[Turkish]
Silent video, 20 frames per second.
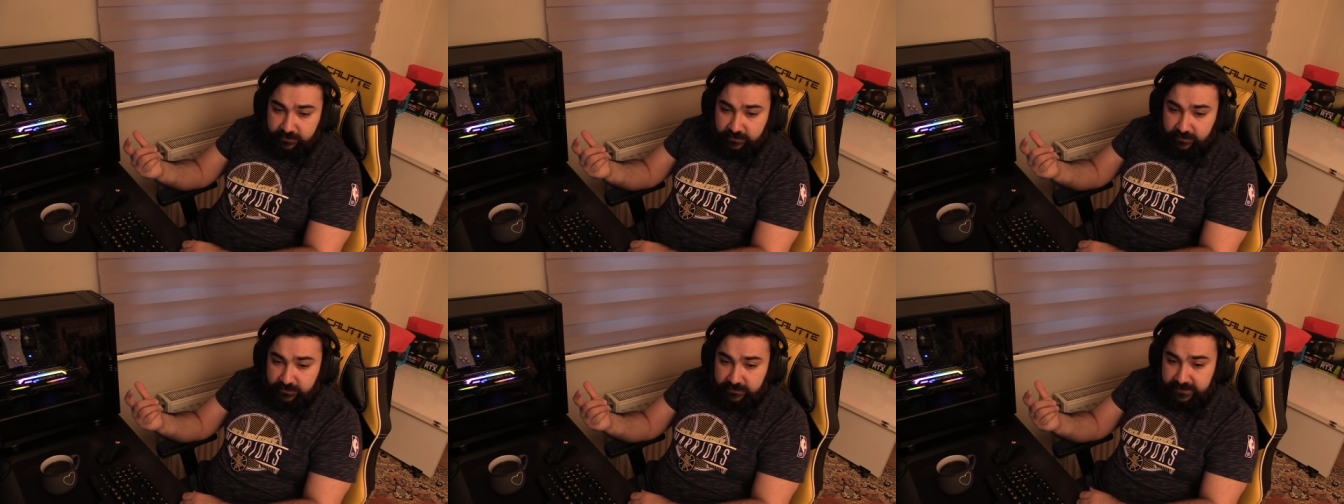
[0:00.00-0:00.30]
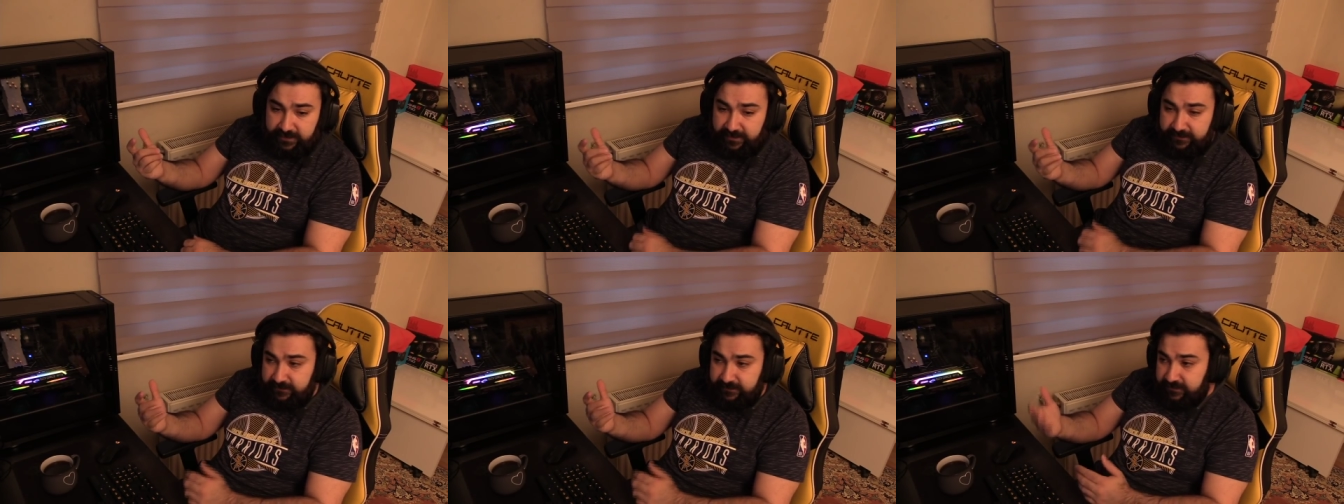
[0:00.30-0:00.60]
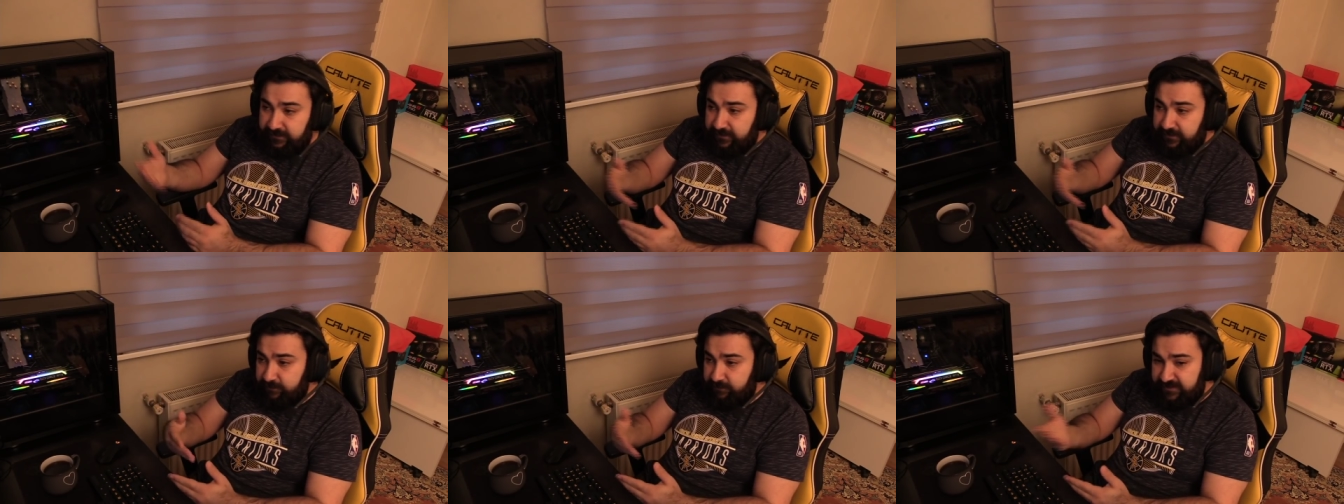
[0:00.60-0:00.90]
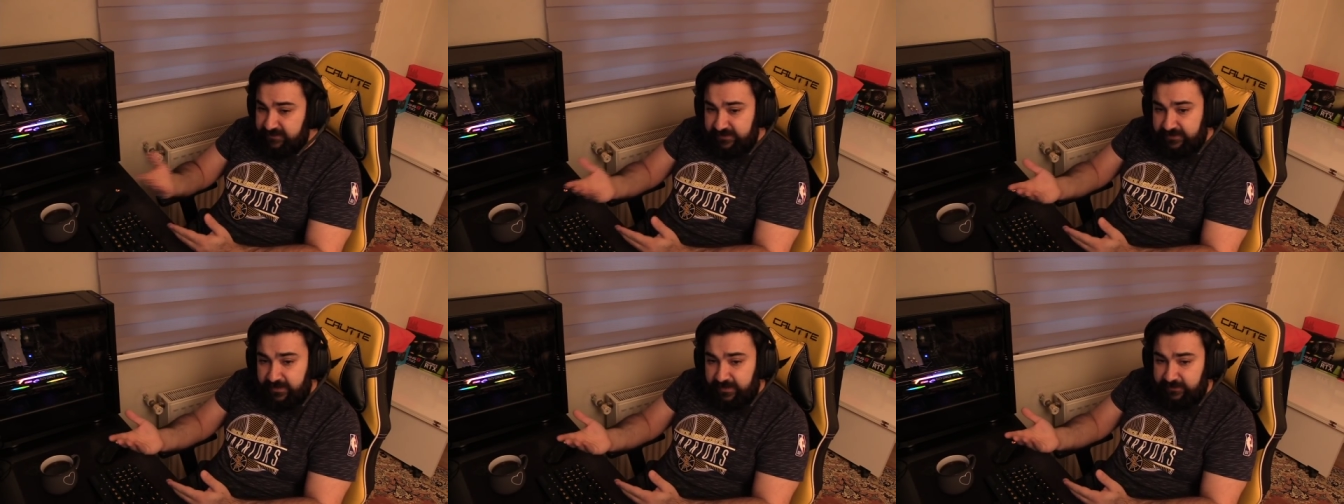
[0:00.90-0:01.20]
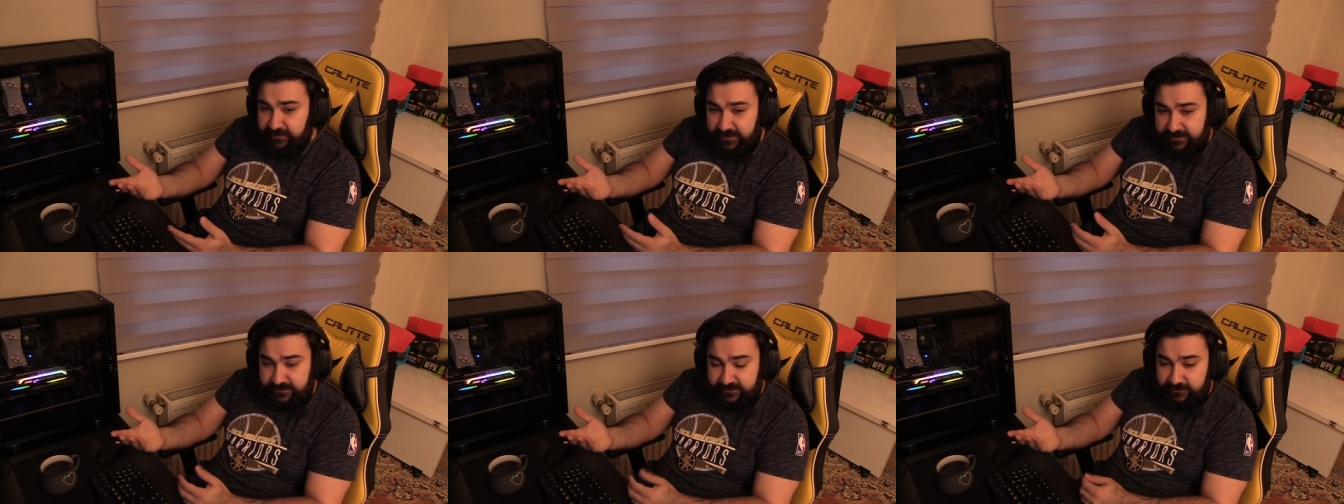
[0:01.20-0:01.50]
Yani dedik ki bizde de
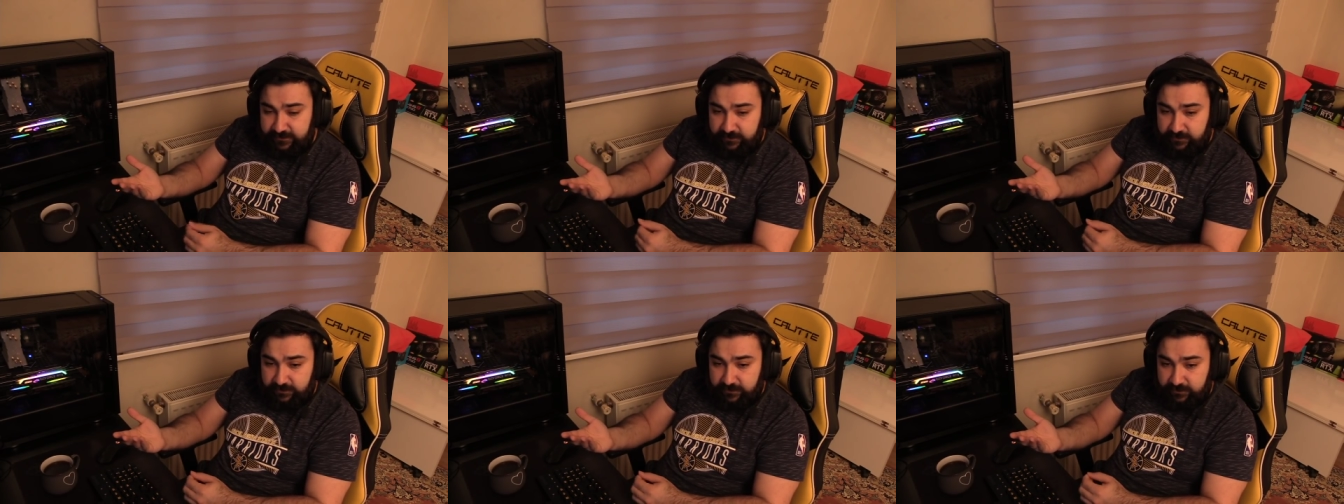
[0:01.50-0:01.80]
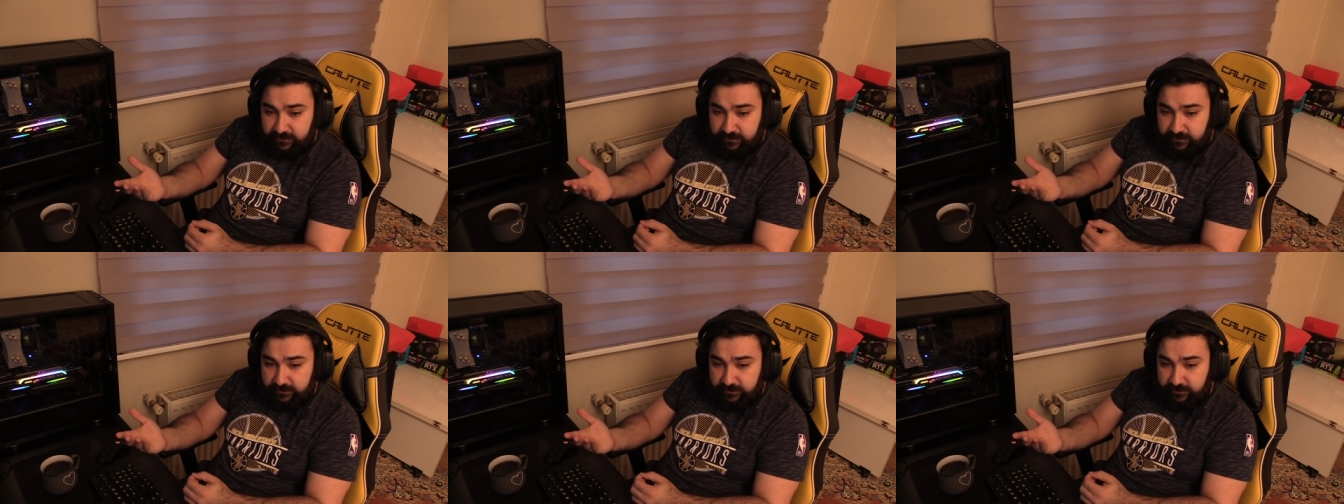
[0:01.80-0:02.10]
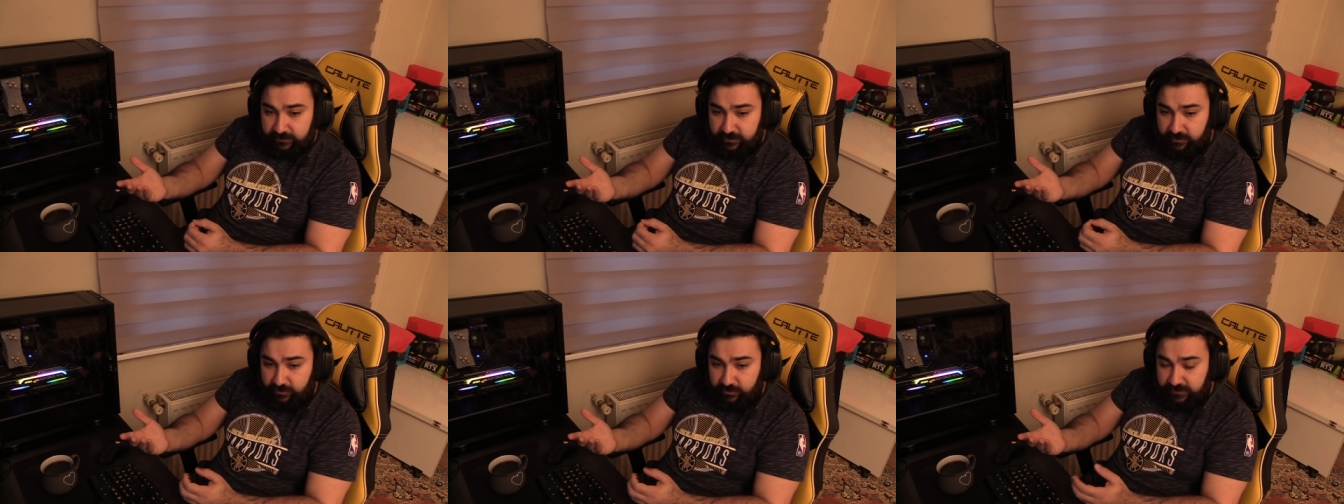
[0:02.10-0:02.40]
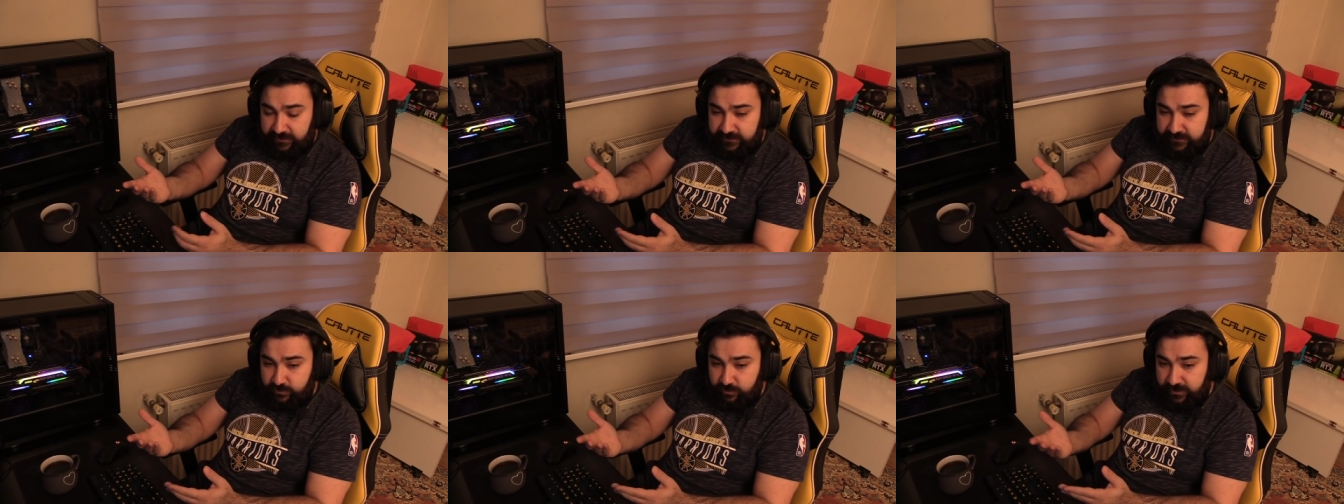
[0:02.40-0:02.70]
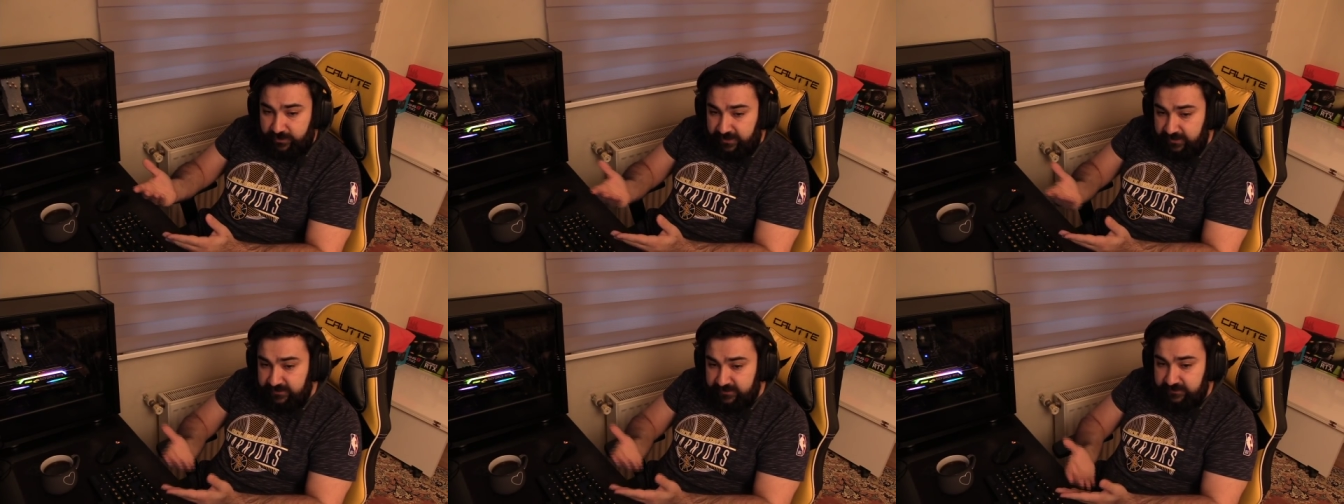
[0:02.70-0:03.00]
eklensin. Ondan
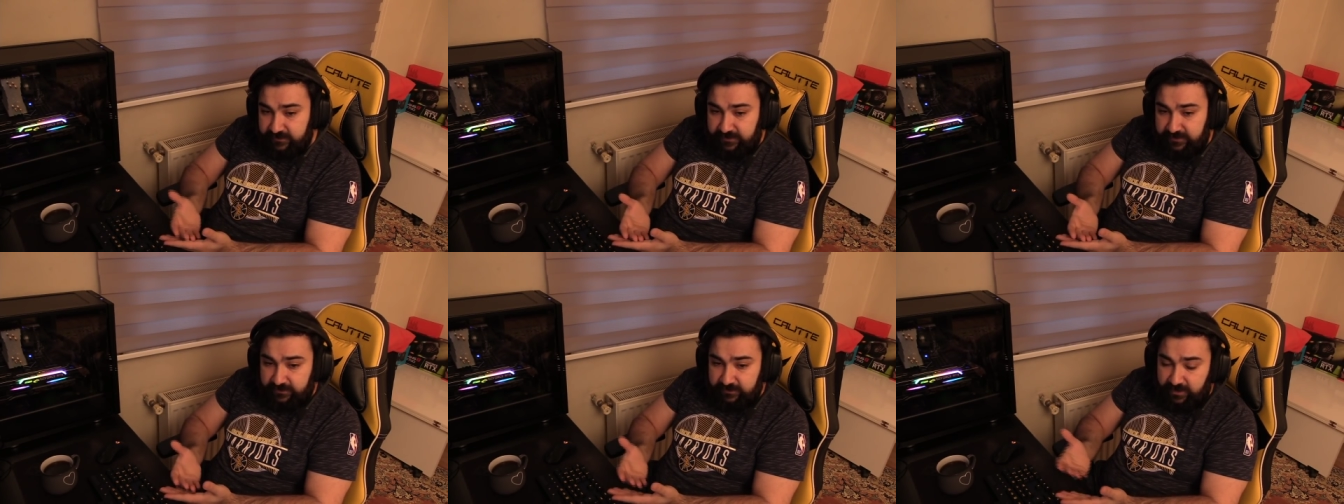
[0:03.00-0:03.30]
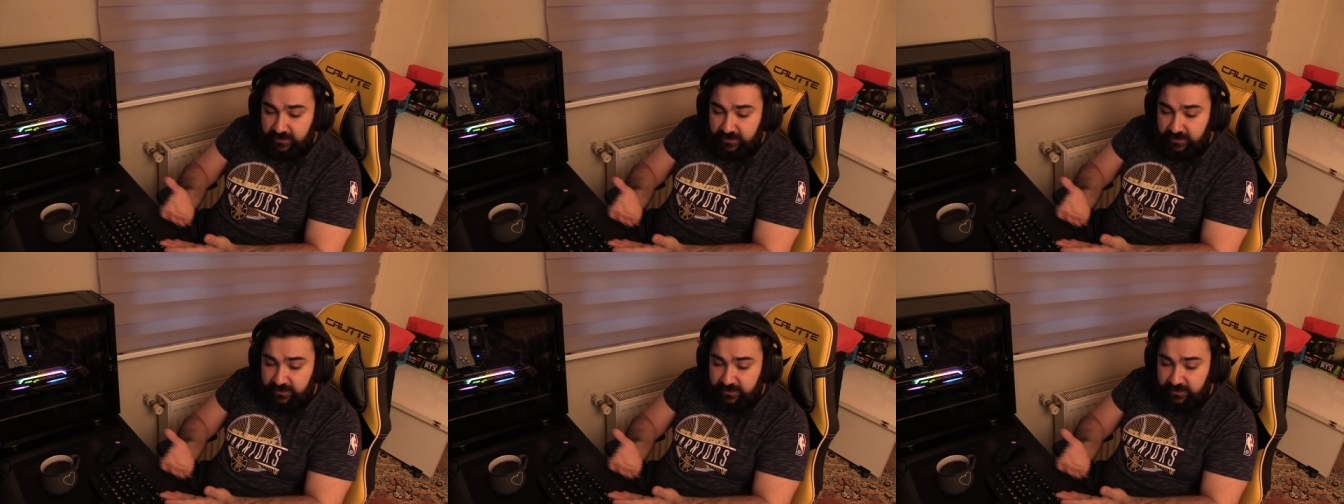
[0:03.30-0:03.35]
sonra en azından